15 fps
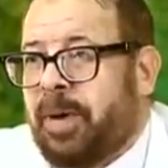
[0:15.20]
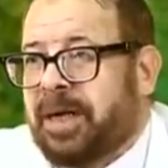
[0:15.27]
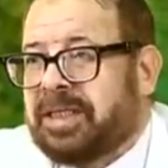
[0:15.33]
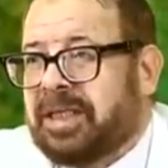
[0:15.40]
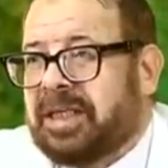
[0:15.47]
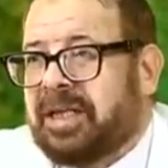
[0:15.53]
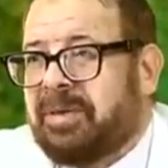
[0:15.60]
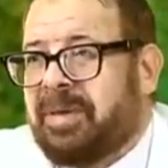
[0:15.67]

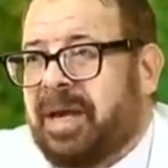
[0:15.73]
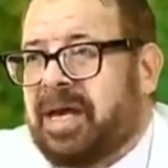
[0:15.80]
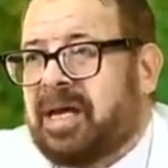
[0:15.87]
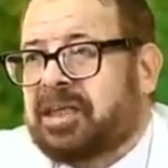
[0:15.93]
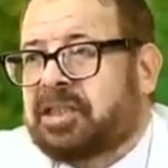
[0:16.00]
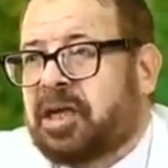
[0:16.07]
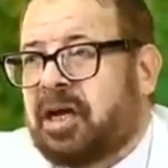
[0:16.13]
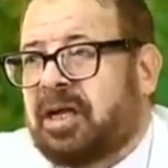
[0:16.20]
بعد كده ما هي
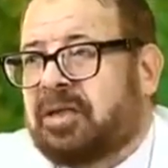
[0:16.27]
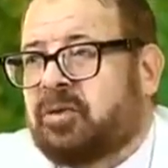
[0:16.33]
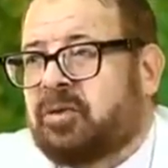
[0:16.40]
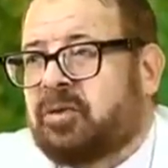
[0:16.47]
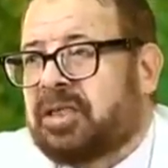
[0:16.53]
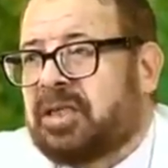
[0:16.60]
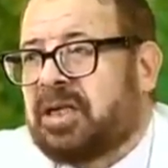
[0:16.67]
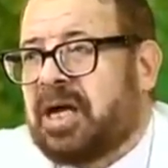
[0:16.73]
اشهر
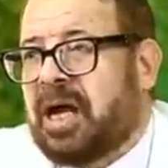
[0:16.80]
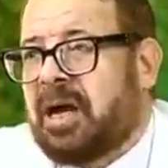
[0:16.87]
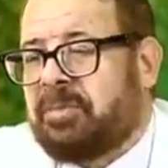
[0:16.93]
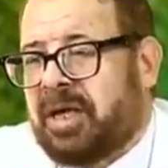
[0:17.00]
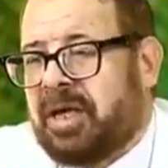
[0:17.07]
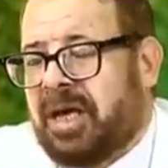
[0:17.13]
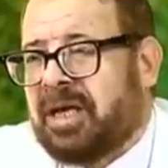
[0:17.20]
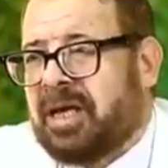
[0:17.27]
ادويه ايه
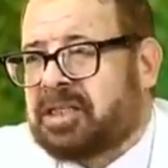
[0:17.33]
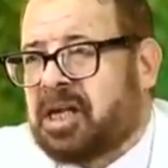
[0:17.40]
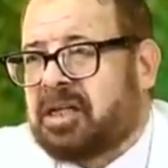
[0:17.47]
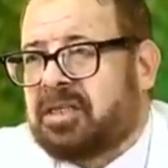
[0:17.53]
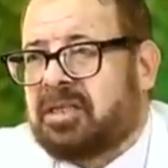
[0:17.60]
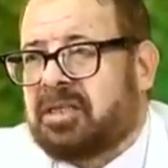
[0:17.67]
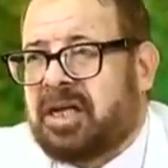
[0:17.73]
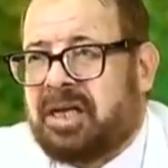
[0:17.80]
هي اشهر
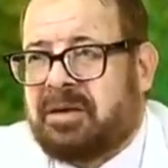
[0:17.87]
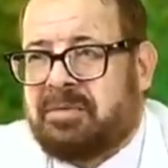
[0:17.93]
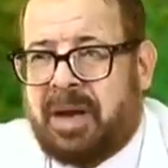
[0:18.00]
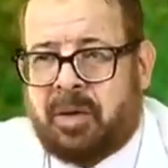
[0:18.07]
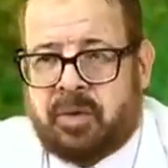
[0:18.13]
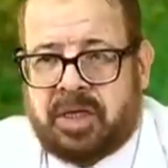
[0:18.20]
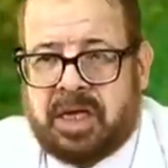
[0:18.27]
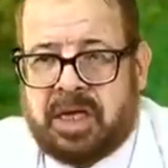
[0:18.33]
الديدان
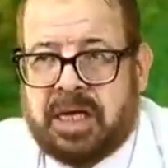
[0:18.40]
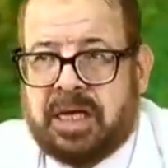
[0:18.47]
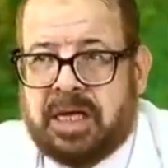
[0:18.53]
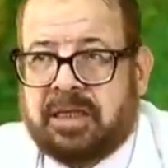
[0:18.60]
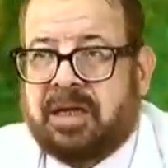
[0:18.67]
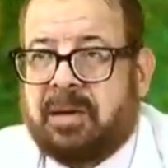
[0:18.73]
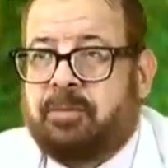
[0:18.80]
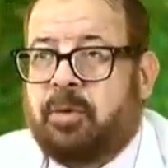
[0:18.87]
المعويه
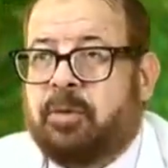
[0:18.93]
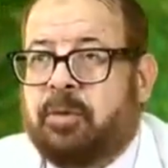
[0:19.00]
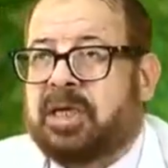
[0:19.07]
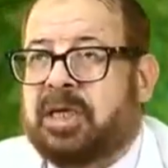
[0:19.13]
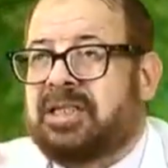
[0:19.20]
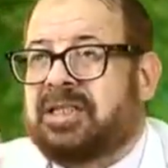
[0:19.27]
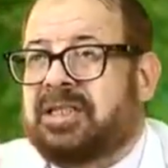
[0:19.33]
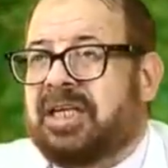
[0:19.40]
طب
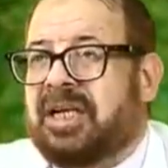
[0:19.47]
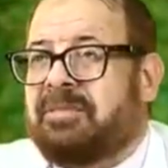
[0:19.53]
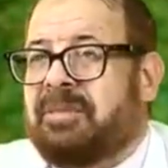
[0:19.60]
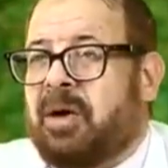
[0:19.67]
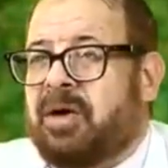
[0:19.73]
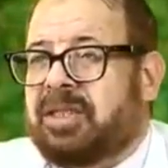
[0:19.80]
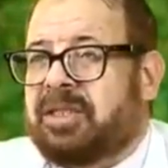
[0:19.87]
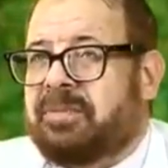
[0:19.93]
ممكن الديدان
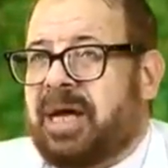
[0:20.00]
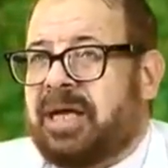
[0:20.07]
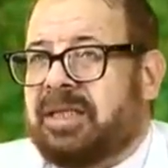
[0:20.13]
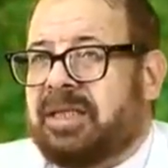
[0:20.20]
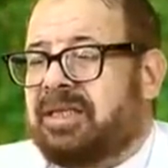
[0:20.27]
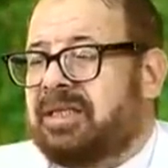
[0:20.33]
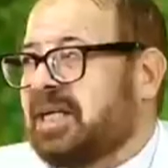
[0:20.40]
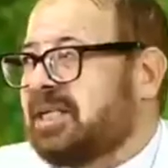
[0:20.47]
المعويه تبقى
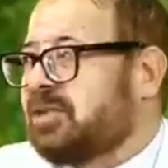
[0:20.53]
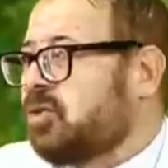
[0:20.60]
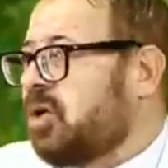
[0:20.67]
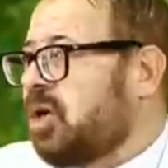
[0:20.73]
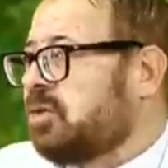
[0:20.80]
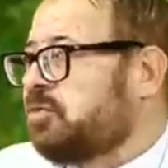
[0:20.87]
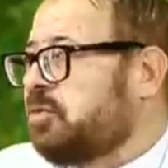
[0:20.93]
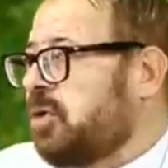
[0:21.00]
عند الناس
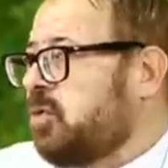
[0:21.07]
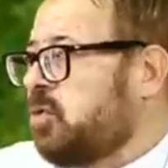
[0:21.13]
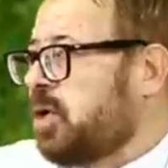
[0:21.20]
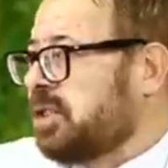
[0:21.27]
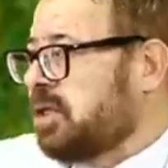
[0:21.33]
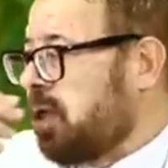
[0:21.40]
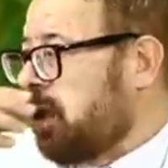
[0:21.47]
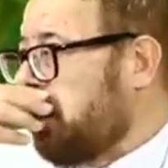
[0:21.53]
والاطفال
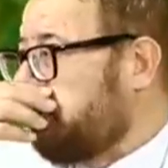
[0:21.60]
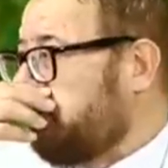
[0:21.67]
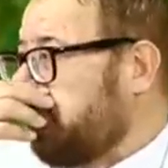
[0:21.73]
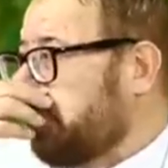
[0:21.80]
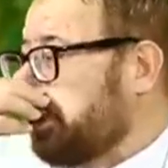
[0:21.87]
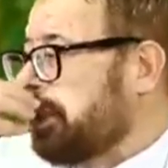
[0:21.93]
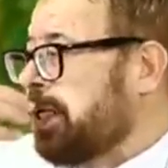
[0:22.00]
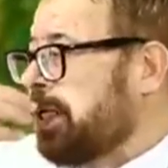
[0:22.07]
وكذا اه في
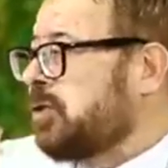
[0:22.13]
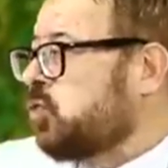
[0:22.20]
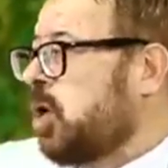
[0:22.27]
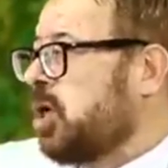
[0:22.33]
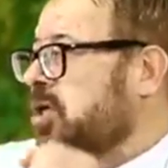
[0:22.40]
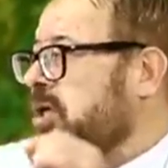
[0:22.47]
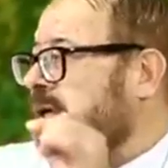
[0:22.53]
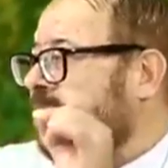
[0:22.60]
ديدان
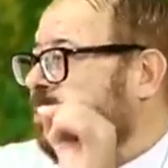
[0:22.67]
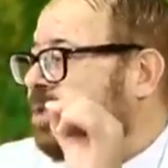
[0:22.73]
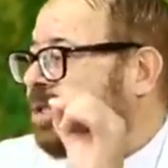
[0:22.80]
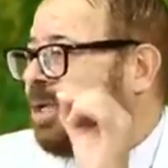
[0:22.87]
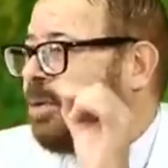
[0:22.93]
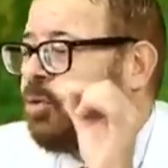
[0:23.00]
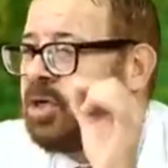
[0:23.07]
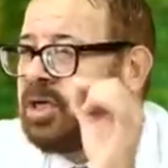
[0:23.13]
صغيره
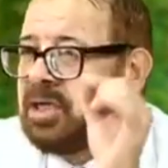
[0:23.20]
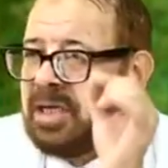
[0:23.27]
بيسموها